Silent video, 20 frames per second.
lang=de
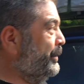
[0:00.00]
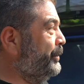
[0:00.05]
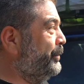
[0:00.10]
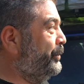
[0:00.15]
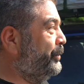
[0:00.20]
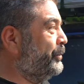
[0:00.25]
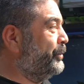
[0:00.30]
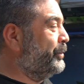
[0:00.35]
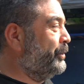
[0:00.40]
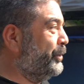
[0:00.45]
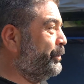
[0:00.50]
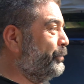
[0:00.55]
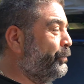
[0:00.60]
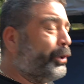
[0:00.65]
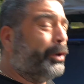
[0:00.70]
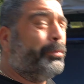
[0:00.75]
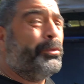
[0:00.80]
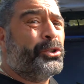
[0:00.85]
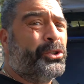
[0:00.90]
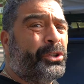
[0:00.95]
und ich
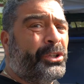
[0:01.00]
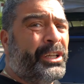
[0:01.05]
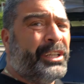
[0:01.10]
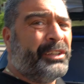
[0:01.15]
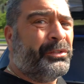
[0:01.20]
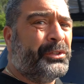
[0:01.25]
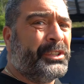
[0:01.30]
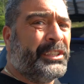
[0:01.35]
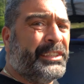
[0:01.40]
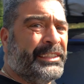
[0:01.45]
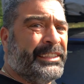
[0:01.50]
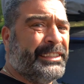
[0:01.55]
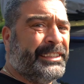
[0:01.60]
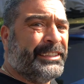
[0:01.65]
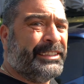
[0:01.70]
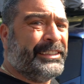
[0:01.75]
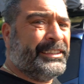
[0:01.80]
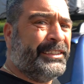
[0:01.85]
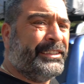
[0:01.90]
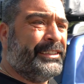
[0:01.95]
freue mich schon auf den
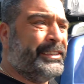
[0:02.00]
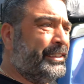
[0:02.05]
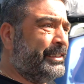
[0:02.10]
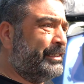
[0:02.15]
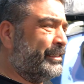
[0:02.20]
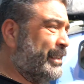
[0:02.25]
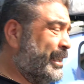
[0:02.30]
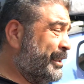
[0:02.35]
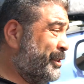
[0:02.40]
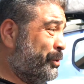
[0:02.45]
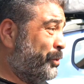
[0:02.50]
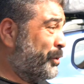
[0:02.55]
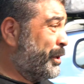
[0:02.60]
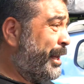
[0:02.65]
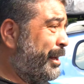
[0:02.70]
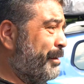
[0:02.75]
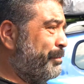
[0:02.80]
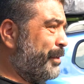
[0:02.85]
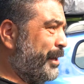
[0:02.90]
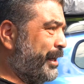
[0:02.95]
diesen
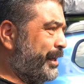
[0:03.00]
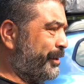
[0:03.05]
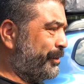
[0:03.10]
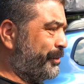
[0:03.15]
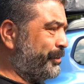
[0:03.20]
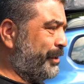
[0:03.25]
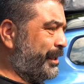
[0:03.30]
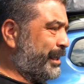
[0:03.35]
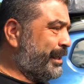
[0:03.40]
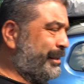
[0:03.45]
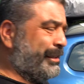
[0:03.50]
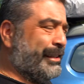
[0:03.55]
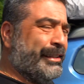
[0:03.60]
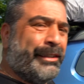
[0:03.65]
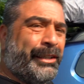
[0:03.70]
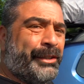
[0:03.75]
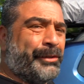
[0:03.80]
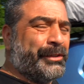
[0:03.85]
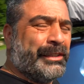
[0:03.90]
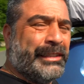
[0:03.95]
Nationalpark und an die,
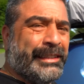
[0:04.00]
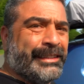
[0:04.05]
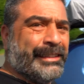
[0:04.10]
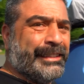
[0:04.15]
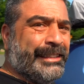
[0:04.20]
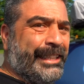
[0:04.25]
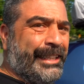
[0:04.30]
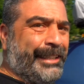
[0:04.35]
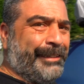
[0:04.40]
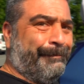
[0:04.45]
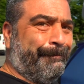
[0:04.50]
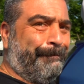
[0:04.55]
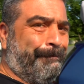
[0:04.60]
auf diesen See.